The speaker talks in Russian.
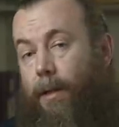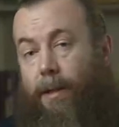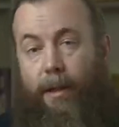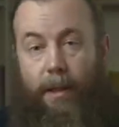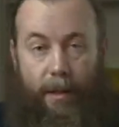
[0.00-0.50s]

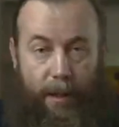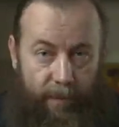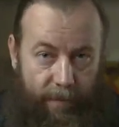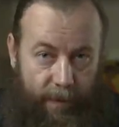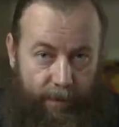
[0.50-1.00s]
Анне и
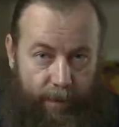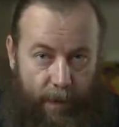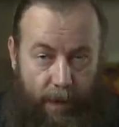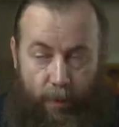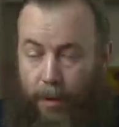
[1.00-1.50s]
Каяфе
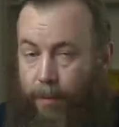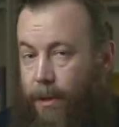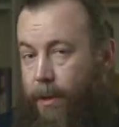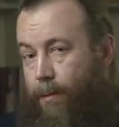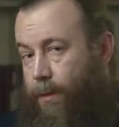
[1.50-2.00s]
и другим
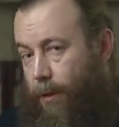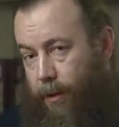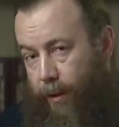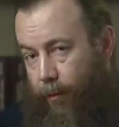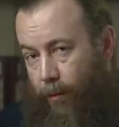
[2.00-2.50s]
членам
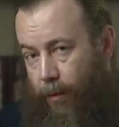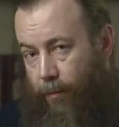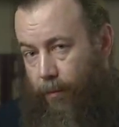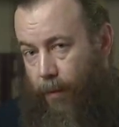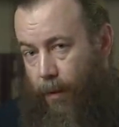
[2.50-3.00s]
Синедриона.
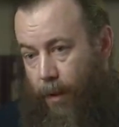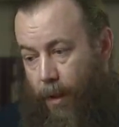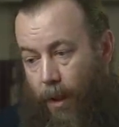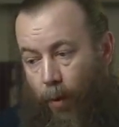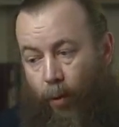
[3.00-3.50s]

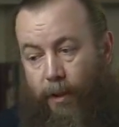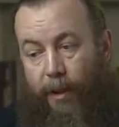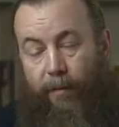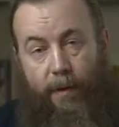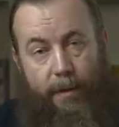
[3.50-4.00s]
Он
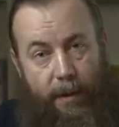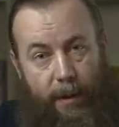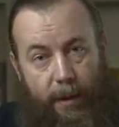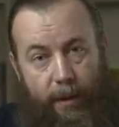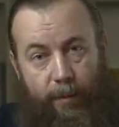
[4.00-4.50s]
не явился
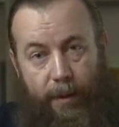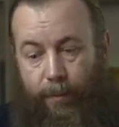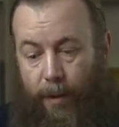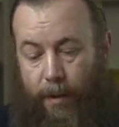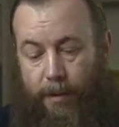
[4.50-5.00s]
им, не
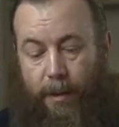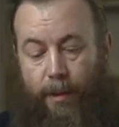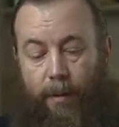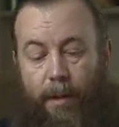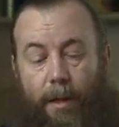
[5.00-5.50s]
показал
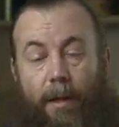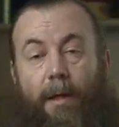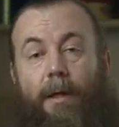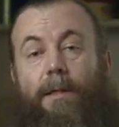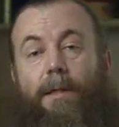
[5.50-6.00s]
им
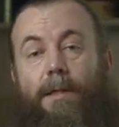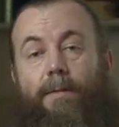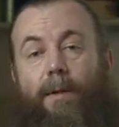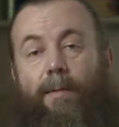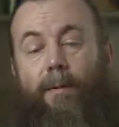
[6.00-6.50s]
раны на
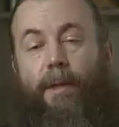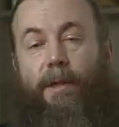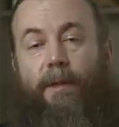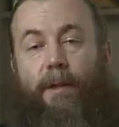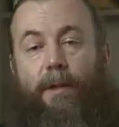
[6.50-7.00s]
своих
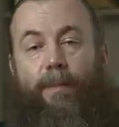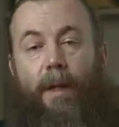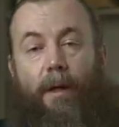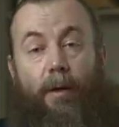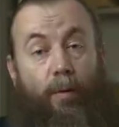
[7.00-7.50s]
прободенных
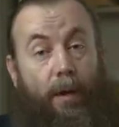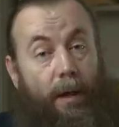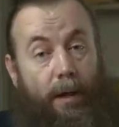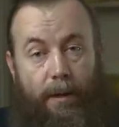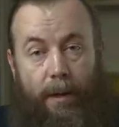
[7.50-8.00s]

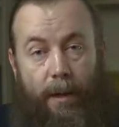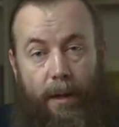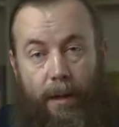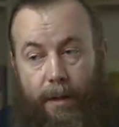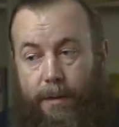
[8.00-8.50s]
руках и
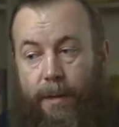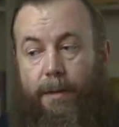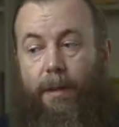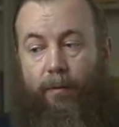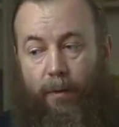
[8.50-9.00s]
ногах и не
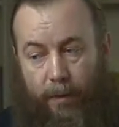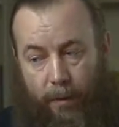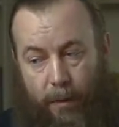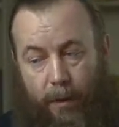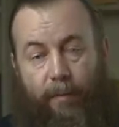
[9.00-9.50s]
сказал «Вот,
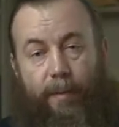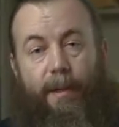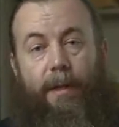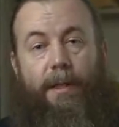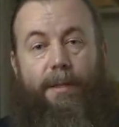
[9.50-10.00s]
вы
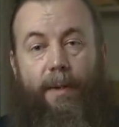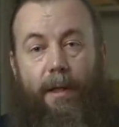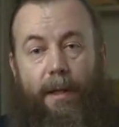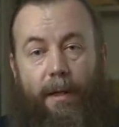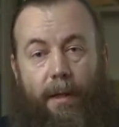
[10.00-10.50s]
меня
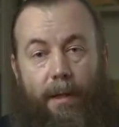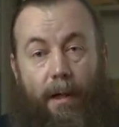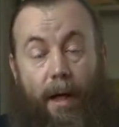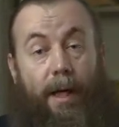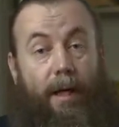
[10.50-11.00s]
распяли,
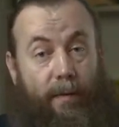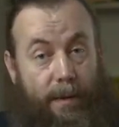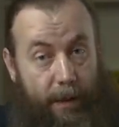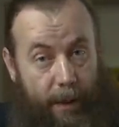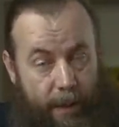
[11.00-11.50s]
а я
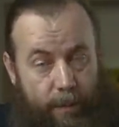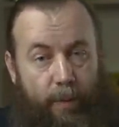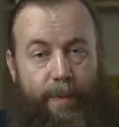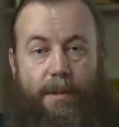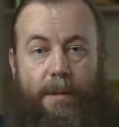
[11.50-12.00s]
воскрес
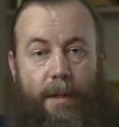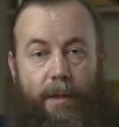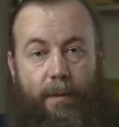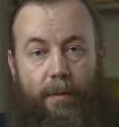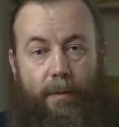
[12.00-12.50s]
по
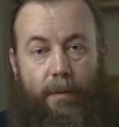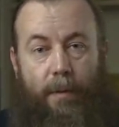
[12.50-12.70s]
Писанию».